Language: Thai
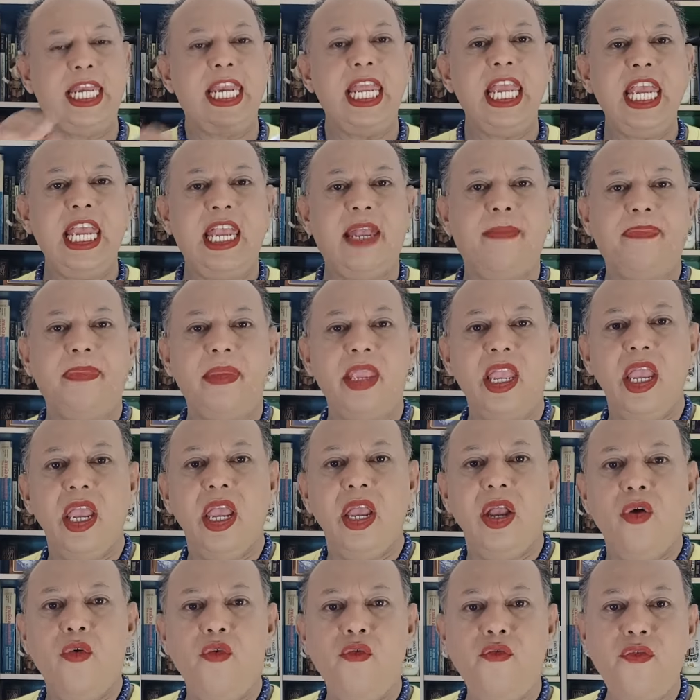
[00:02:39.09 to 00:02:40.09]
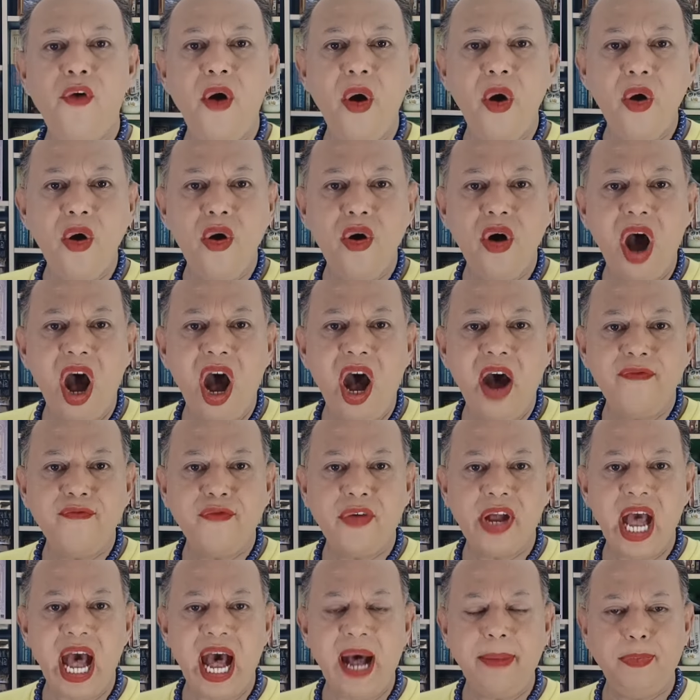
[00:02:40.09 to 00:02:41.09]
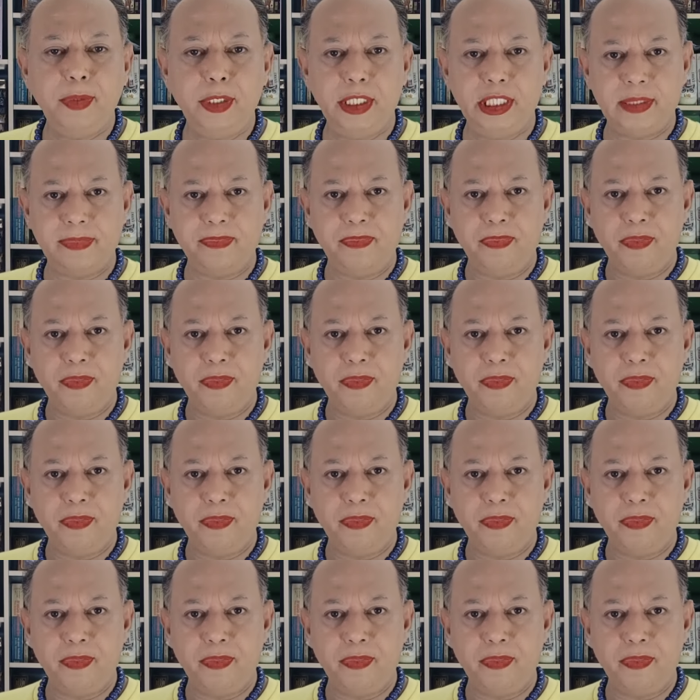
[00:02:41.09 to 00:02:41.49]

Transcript: นี่ four of cups